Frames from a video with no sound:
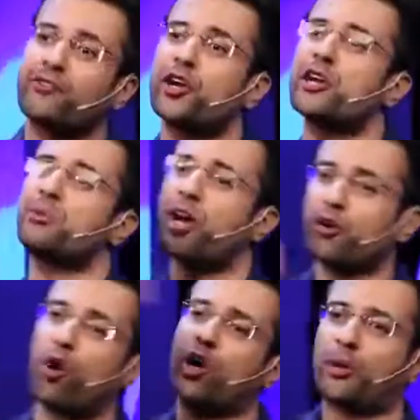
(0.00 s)
लाइफ का एम क्या
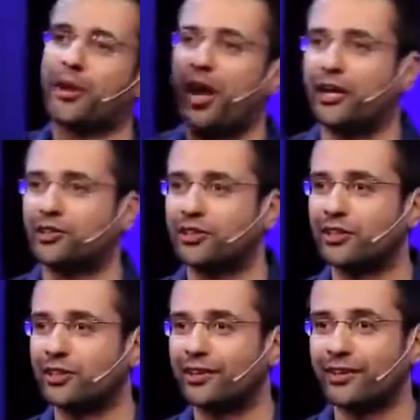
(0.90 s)
है नौकर बनना है जी
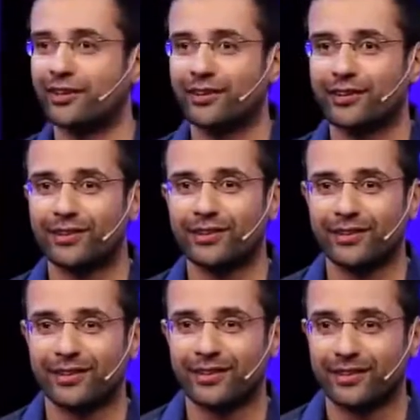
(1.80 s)

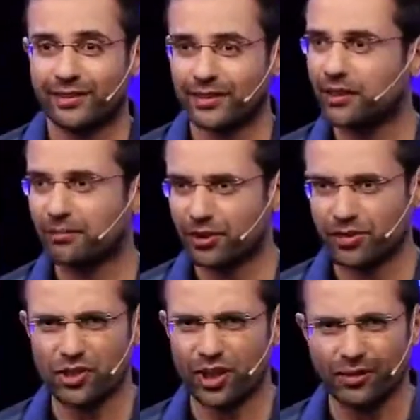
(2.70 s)
ये मैं
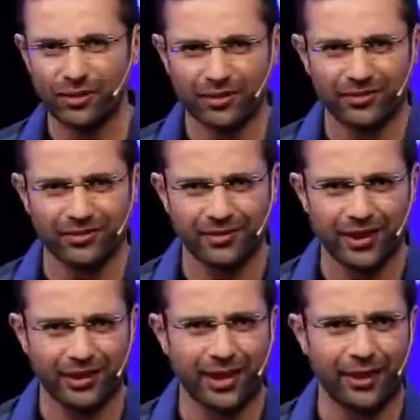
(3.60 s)
सच कह रहा हूँ
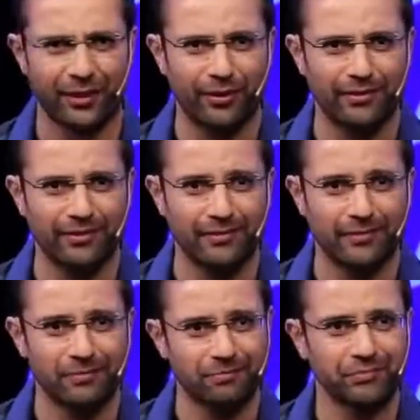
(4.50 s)
गलत कह रहा
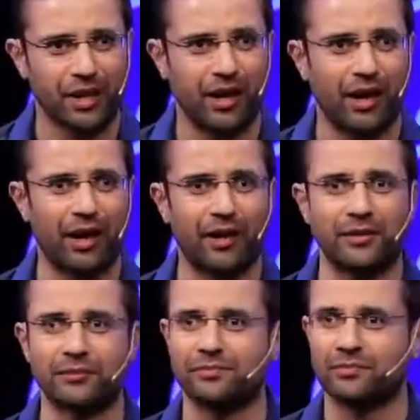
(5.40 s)
हूँ
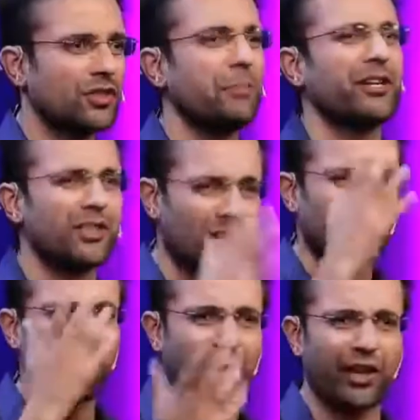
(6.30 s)
हाँ चाहे पैसा
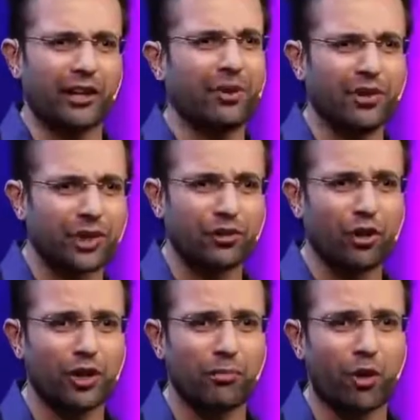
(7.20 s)
ज्यादा मिल रहा है कम मिल रहा है दैट
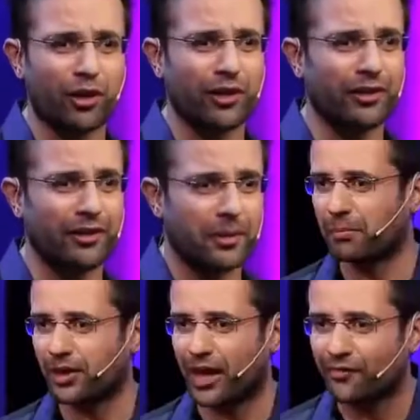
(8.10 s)
इज नॉट इंपॉर्टेंट
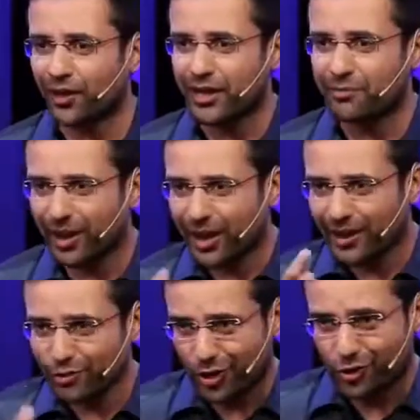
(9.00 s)
बट लाइफ का एम क्या
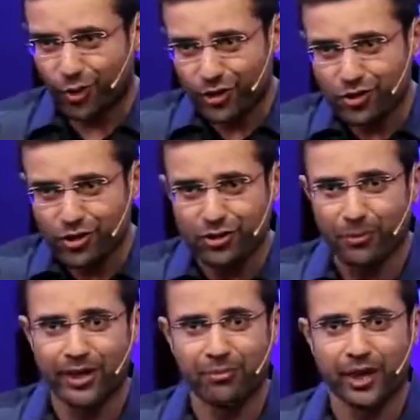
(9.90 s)
है एजुकेशन
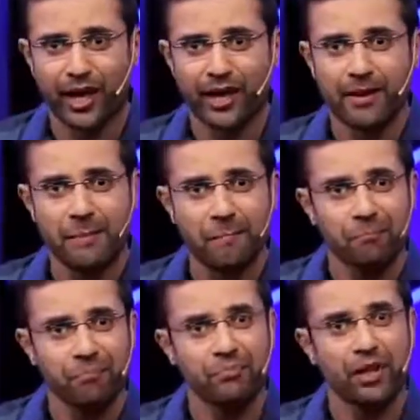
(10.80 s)
सिस्टम का एम क्या है
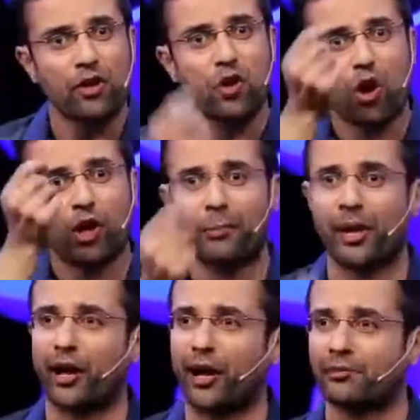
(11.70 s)
नौकर, नौकर
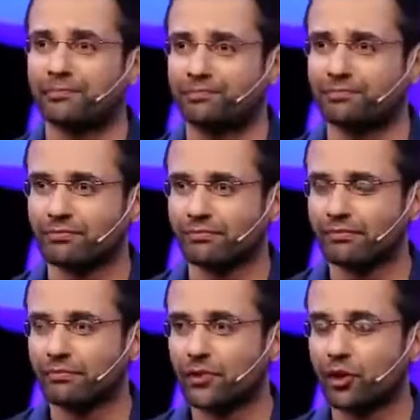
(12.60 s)
बनाना
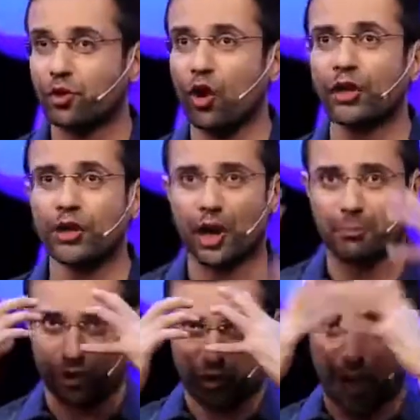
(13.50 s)
नॉट कि
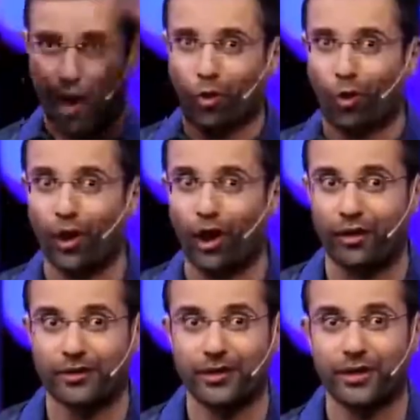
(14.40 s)
आपका दिमाग
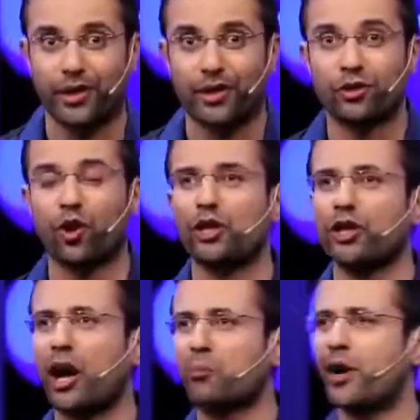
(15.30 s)
खोलना
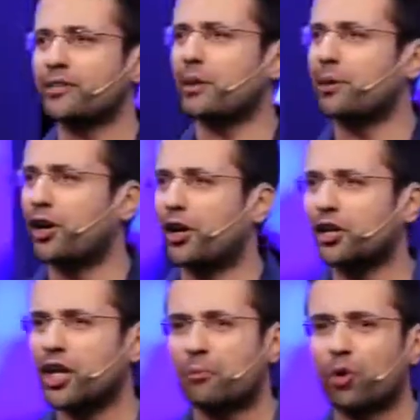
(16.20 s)
नॉट कि आपको ऐसा
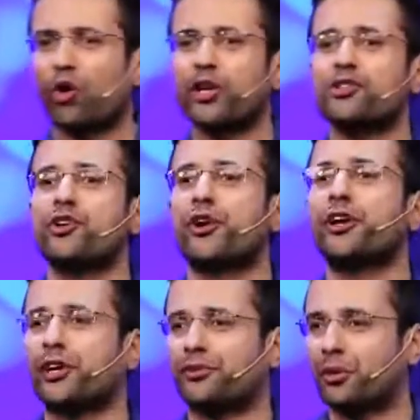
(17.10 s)
बनाना कि आप नौकरियां
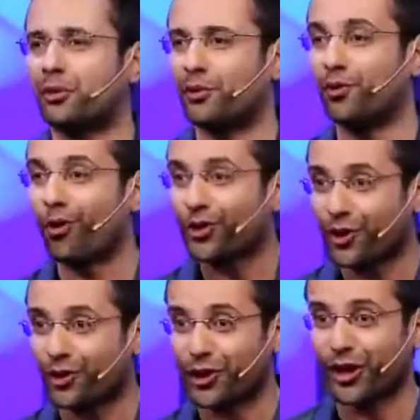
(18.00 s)
जनरेट कर सको
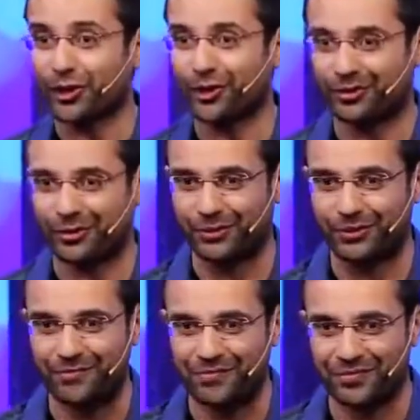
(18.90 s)
नौकरियां क्रिएट कर
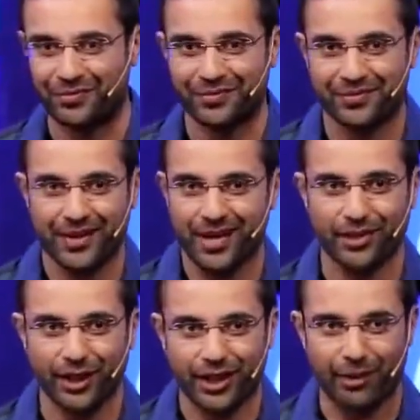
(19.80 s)
सको
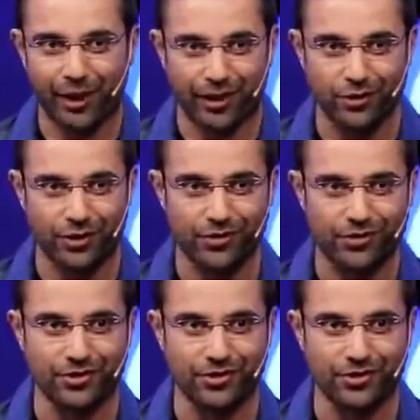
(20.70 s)
ऐसा नहीं है हमारा एजुकेशन